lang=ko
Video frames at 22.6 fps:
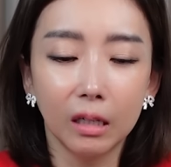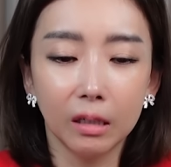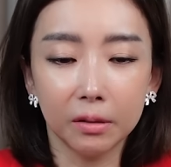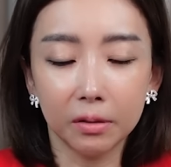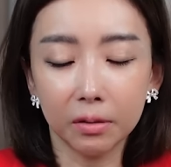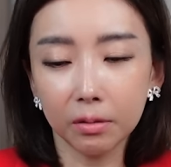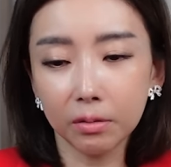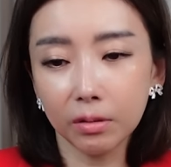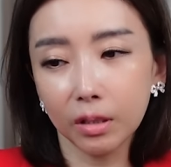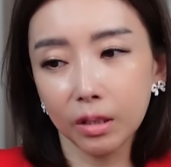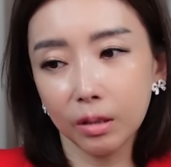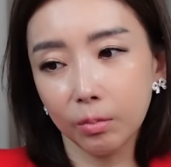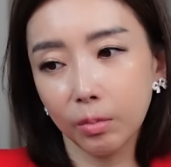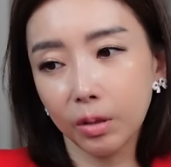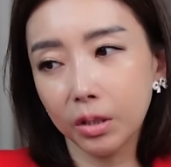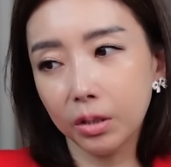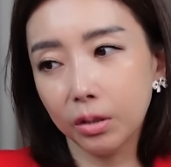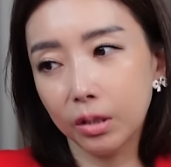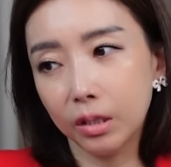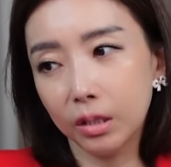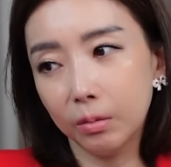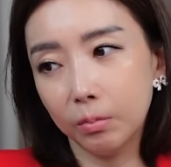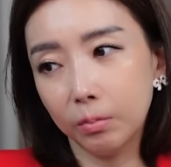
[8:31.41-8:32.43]
그러나
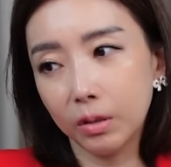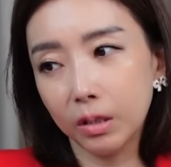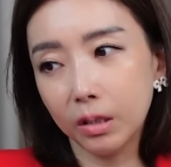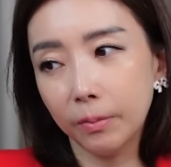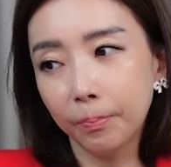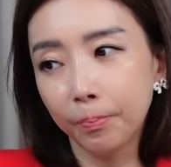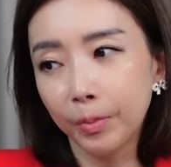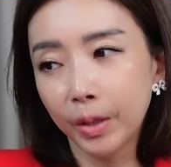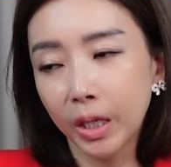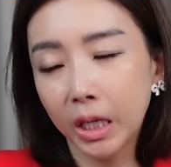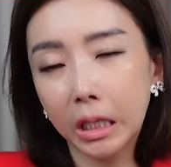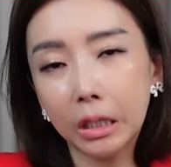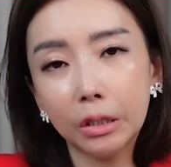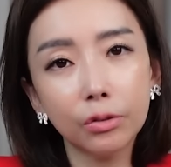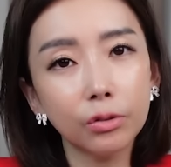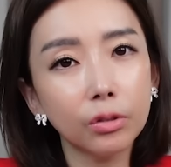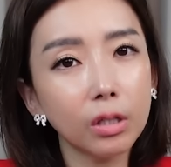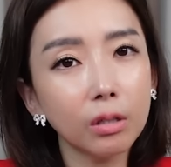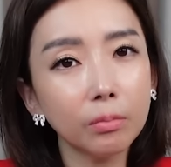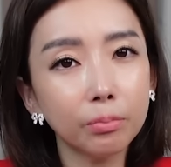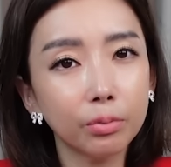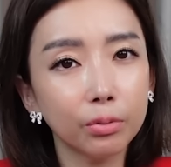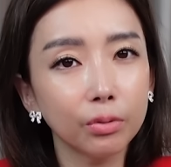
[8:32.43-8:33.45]
이미
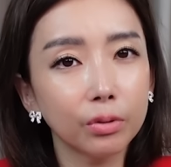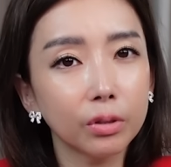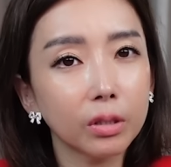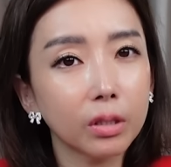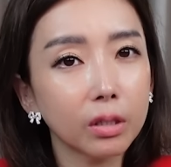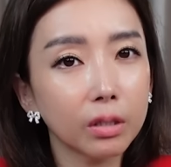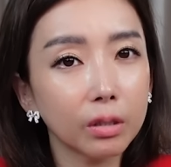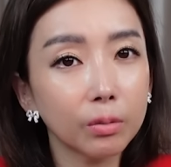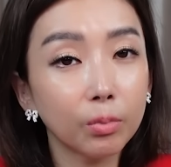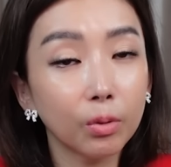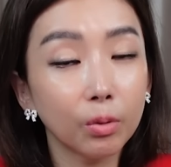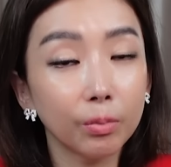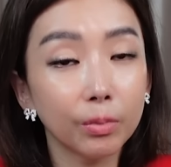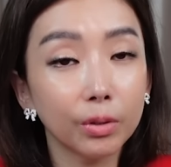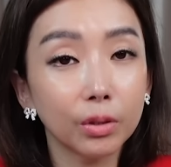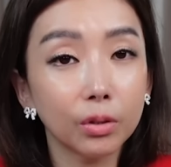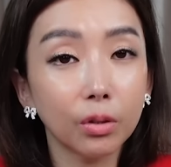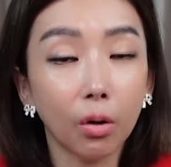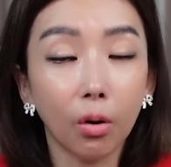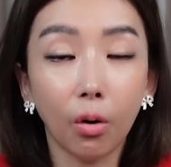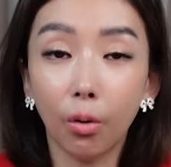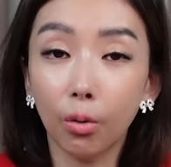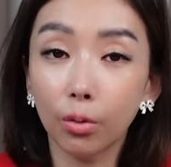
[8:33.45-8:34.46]
한정 분위기를
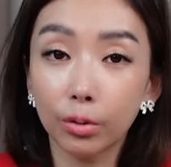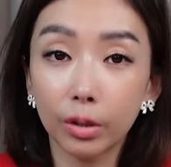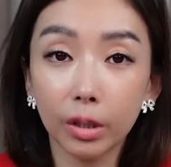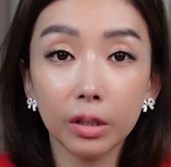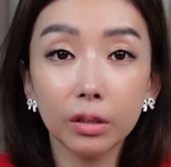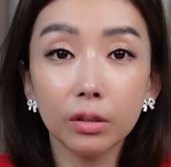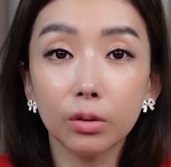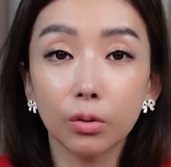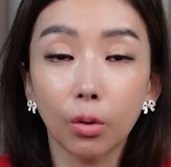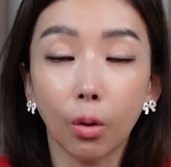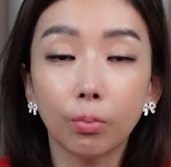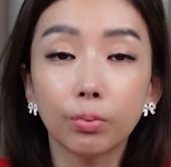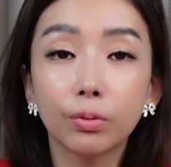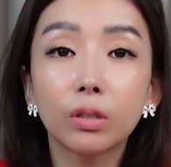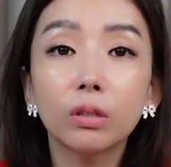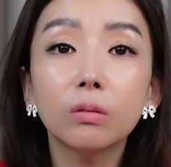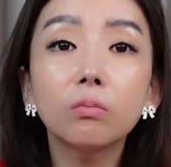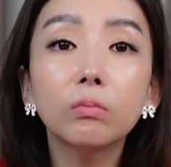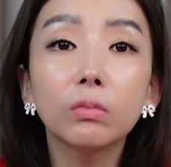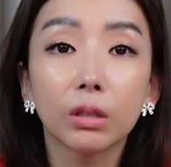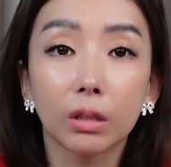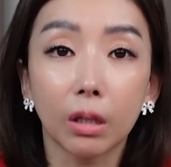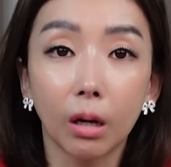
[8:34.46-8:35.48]
보면요. 어대안은
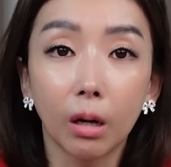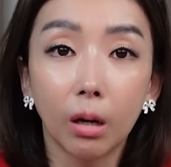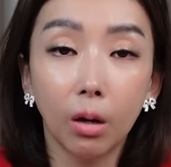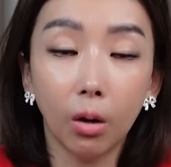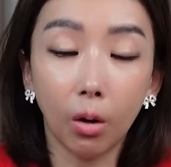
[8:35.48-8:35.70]
없습니다.